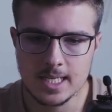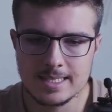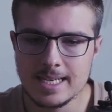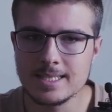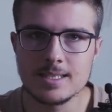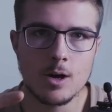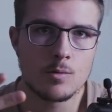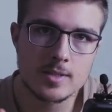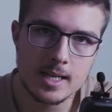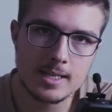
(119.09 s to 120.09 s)
die ersten
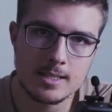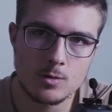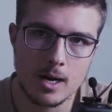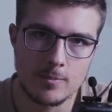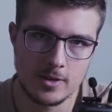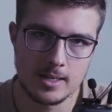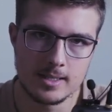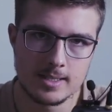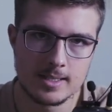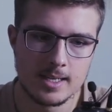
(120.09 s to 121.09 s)
Aufträge, die du
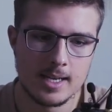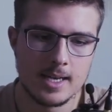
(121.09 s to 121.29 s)
abwickelst,